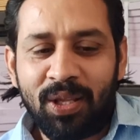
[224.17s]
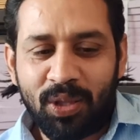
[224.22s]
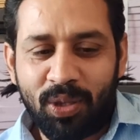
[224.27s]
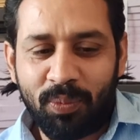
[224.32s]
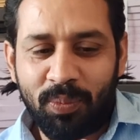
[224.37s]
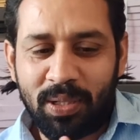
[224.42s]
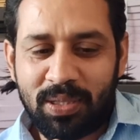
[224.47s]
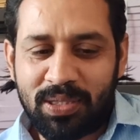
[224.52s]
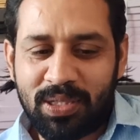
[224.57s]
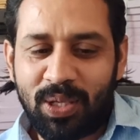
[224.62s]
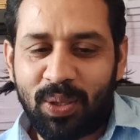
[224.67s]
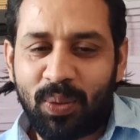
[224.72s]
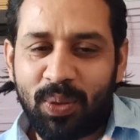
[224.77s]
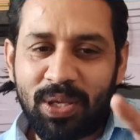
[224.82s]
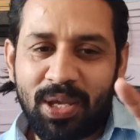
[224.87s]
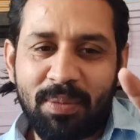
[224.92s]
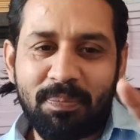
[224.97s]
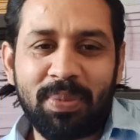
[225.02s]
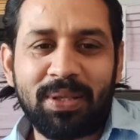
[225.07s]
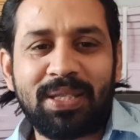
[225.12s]
तो बच्चे को
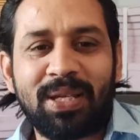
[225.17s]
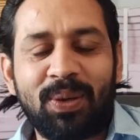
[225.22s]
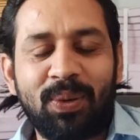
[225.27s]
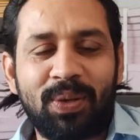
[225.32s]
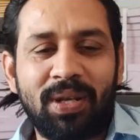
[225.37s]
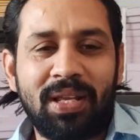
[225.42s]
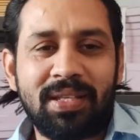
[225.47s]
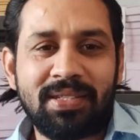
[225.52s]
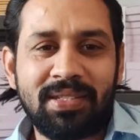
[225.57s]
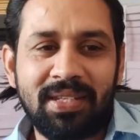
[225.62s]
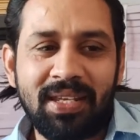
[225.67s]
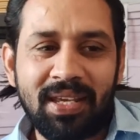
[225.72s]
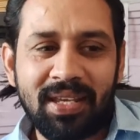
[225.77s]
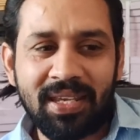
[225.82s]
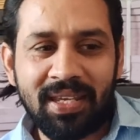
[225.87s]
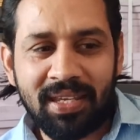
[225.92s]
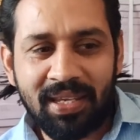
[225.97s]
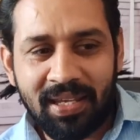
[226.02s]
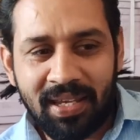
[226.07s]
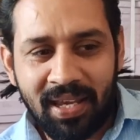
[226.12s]
ये पता होना चाहिए
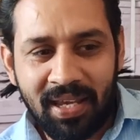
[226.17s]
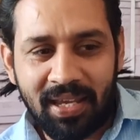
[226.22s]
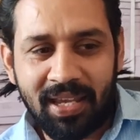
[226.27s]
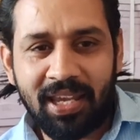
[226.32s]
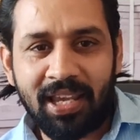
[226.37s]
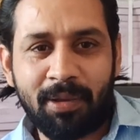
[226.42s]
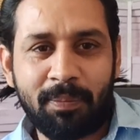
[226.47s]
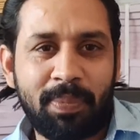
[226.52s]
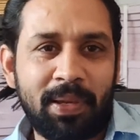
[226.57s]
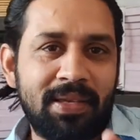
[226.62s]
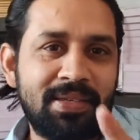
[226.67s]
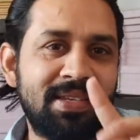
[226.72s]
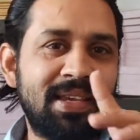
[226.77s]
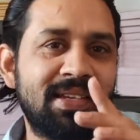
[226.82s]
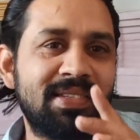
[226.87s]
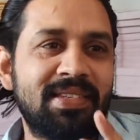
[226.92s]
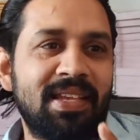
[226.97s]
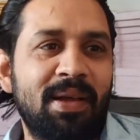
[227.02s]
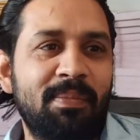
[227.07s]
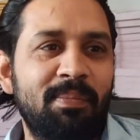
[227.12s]
कि ये एक पेज
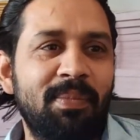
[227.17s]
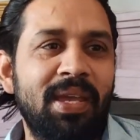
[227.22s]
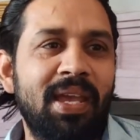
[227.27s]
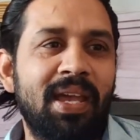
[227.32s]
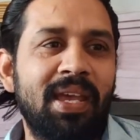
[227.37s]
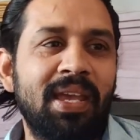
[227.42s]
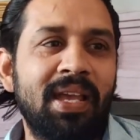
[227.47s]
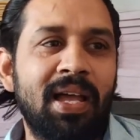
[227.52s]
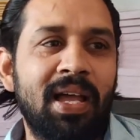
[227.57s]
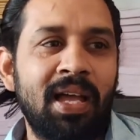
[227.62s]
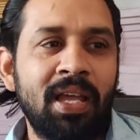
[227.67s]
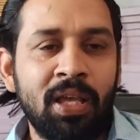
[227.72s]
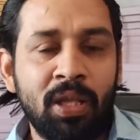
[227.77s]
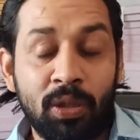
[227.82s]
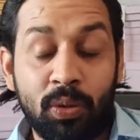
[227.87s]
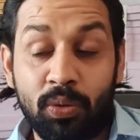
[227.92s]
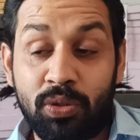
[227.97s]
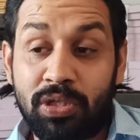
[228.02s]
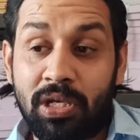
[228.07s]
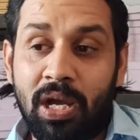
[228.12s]
एग्ज़ाम में आएगा
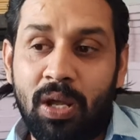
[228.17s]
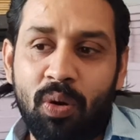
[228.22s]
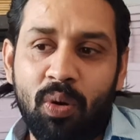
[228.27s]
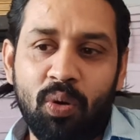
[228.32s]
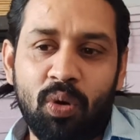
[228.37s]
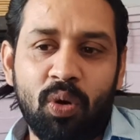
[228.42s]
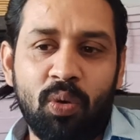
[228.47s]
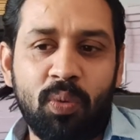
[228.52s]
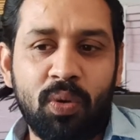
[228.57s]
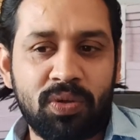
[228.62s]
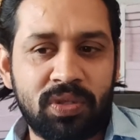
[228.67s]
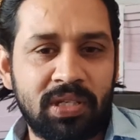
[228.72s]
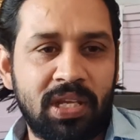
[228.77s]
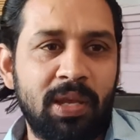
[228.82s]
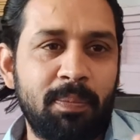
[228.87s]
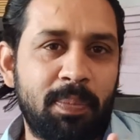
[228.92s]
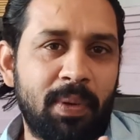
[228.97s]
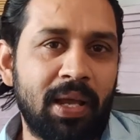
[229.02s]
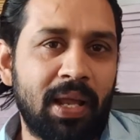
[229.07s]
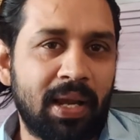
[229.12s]
तो चारों को वो
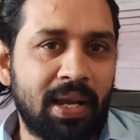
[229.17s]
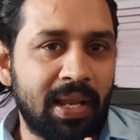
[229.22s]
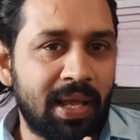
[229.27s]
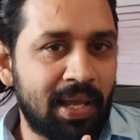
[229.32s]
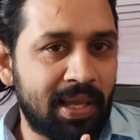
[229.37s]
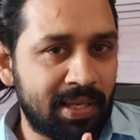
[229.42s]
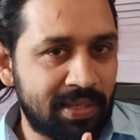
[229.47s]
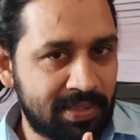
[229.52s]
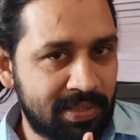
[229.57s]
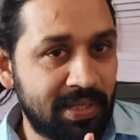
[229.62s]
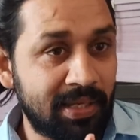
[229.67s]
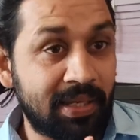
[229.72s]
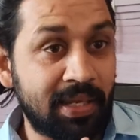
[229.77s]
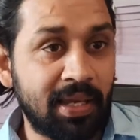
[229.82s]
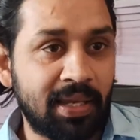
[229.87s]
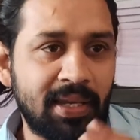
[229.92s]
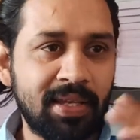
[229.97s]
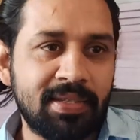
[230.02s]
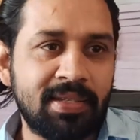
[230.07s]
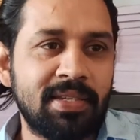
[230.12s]
स्किप करना सीखे
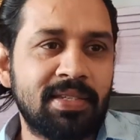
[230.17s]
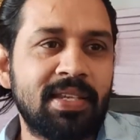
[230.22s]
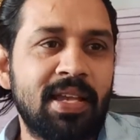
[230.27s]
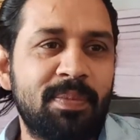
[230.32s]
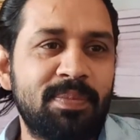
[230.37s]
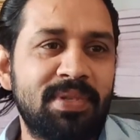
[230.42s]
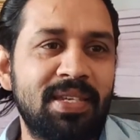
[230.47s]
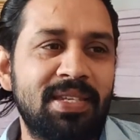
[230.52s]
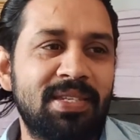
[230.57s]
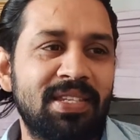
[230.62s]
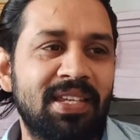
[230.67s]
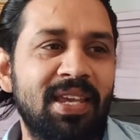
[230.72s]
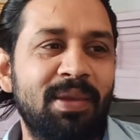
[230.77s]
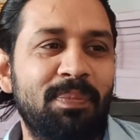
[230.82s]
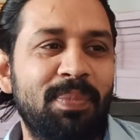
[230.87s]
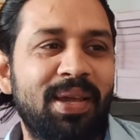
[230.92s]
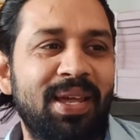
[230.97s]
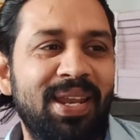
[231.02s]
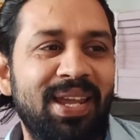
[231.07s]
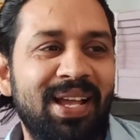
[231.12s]
किस हिसाब से
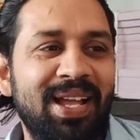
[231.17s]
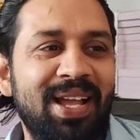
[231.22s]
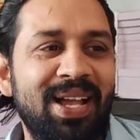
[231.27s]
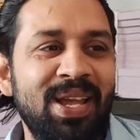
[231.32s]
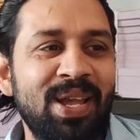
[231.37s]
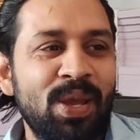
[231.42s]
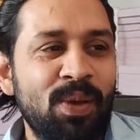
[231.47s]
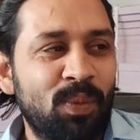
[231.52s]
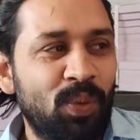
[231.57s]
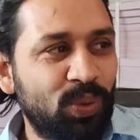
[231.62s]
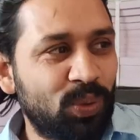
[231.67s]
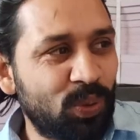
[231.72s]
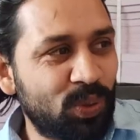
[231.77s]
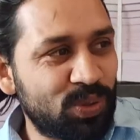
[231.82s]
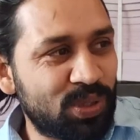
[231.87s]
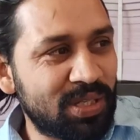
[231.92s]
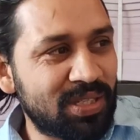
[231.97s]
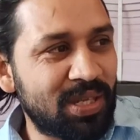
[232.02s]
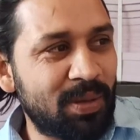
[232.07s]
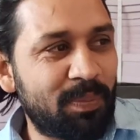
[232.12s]
स्किप करेगा वो तो
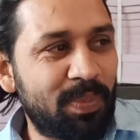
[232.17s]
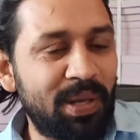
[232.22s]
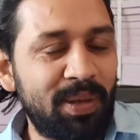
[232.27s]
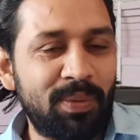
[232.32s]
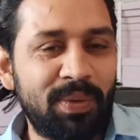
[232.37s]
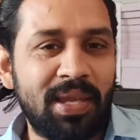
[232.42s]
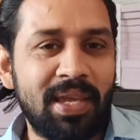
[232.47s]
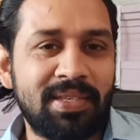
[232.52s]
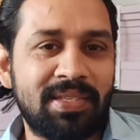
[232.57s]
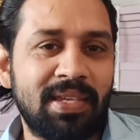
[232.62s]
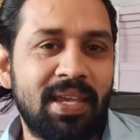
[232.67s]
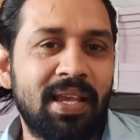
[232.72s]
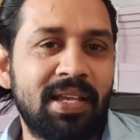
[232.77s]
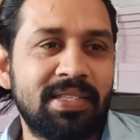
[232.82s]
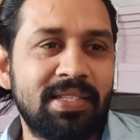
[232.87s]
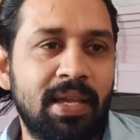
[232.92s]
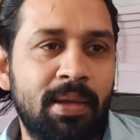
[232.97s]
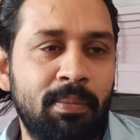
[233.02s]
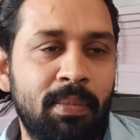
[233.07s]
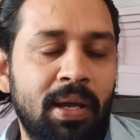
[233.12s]
जैसे प्रीवियस
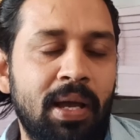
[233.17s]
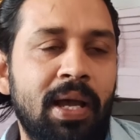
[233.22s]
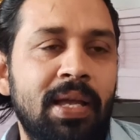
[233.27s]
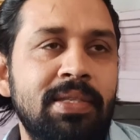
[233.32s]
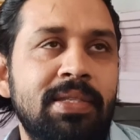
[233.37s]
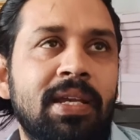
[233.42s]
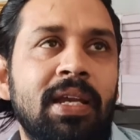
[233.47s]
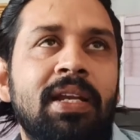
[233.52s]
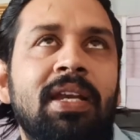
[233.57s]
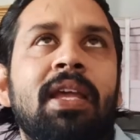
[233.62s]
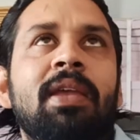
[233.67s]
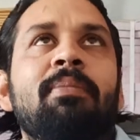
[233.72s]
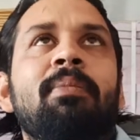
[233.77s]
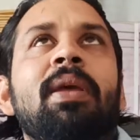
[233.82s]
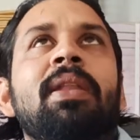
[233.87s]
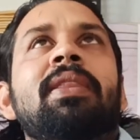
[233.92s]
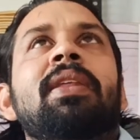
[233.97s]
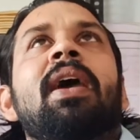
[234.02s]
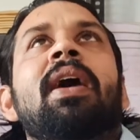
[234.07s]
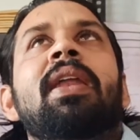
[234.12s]
एग्ज़ाम आज के टाइम
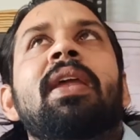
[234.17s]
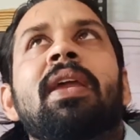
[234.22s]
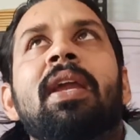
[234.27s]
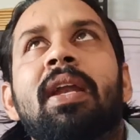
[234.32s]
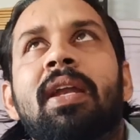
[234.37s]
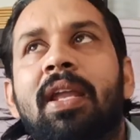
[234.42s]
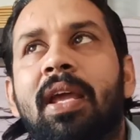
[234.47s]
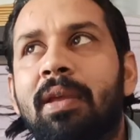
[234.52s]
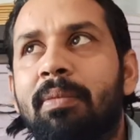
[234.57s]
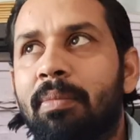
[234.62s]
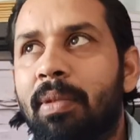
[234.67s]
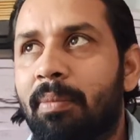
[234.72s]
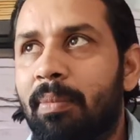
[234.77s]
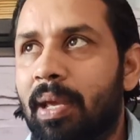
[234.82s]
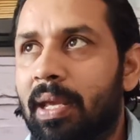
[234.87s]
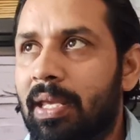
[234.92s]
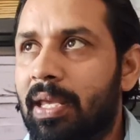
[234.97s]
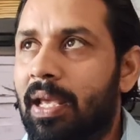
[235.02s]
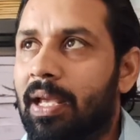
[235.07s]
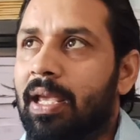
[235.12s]
में तैयारी के टाइम में
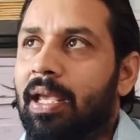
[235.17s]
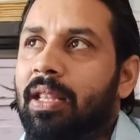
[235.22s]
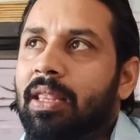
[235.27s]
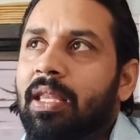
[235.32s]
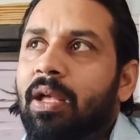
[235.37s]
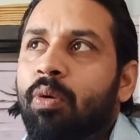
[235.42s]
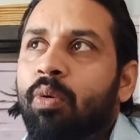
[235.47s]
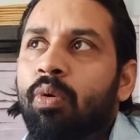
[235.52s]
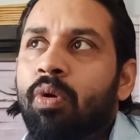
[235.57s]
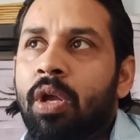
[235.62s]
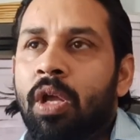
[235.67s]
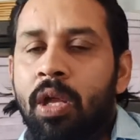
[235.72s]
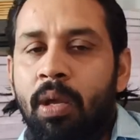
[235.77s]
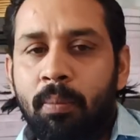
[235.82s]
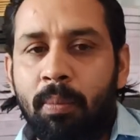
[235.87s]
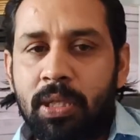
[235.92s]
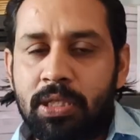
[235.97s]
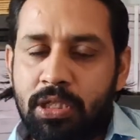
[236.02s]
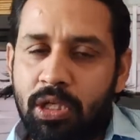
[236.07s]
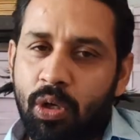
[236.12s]
मैं ये कहता हूँ
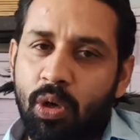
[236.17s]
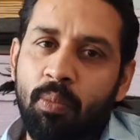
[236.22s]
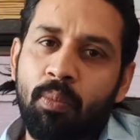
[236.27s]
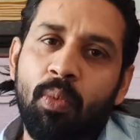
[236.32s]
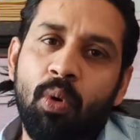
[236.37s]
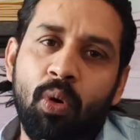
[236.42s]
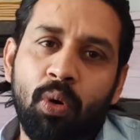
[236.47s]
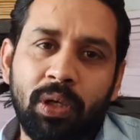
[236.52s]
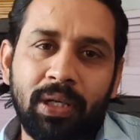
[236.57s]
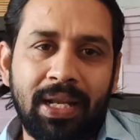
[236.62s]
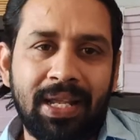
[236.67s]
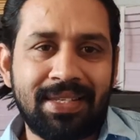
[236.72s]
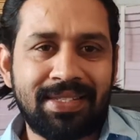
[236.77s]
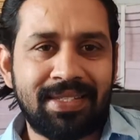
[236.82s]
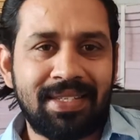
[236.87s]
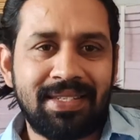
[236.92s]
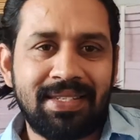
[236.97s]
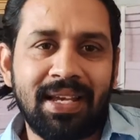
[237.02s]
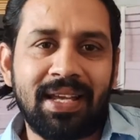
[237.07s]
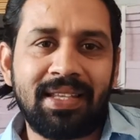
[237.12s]
बच्चे को मॉक
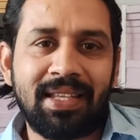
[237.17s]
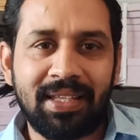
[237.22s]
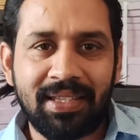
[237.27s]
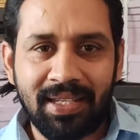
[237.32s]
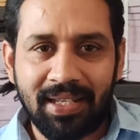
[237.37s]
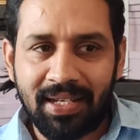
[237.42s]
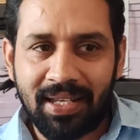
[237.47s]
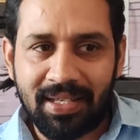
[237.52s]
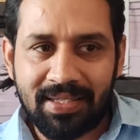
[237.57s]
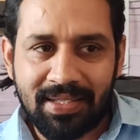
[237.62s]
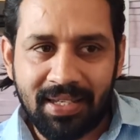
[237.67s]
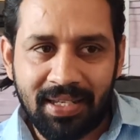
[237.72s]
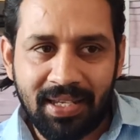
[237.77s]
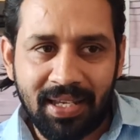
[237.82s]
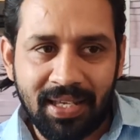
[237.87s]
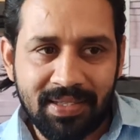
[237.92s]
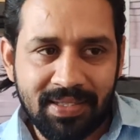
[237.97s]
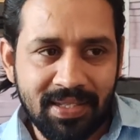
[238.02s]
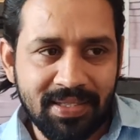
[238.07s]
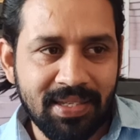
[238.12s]
टेस्ट ज़्यादा देने
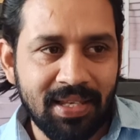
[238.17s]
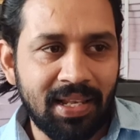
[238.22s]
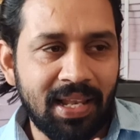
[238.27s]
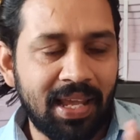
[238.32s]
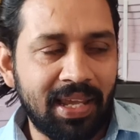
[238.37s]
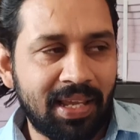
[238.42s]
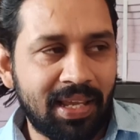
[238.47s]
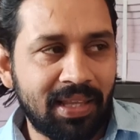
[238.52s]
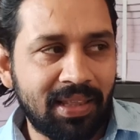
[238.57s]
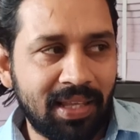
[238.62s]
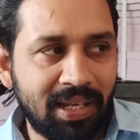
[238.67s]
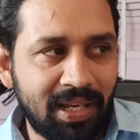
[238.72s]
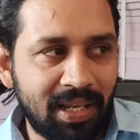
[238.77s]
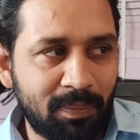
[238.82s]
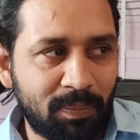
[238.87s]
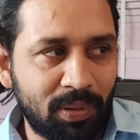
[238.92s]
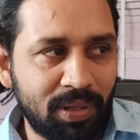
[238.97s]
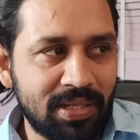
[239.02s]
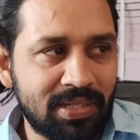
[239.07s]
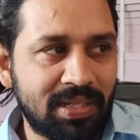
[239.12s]
चाहिए जैसे लाइक दिल्ली
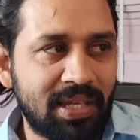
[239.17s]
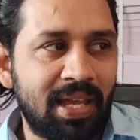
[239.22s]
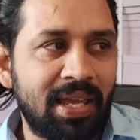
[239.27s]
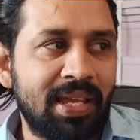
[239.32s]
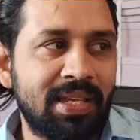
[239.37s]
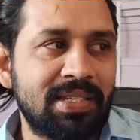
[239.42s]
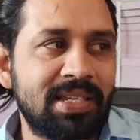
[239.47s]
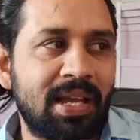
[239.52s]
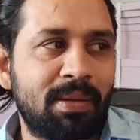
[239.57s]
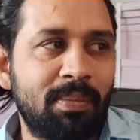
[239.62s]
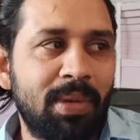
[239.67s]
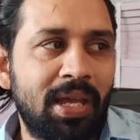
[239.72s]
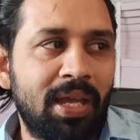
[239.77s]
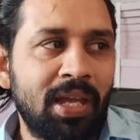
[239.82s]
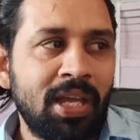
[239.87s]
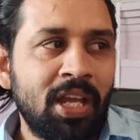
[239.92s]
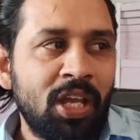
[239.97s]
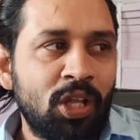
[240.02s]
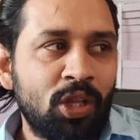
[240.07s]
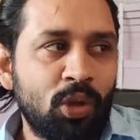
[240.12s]
पुलिस का एग्ज़ाम है
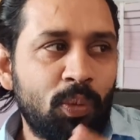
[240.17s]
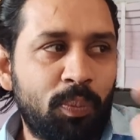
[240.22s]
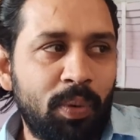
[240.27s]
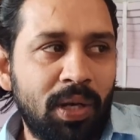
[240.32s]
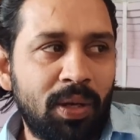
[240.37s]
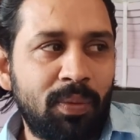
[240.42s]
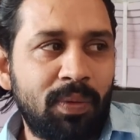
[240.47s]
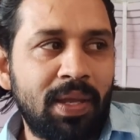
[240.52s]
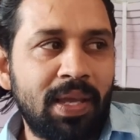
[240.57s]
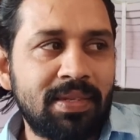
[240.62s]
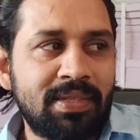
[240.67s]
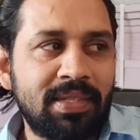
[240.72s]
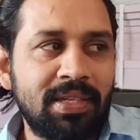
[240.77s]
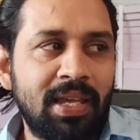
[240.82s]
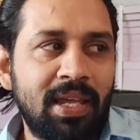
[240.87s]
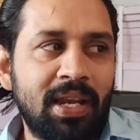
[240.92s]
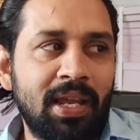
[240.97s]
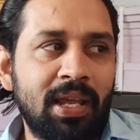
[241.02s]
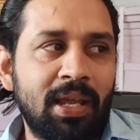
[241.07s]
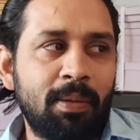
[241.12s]
तो प्रीवियस
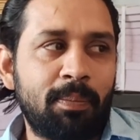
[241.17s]
ईयर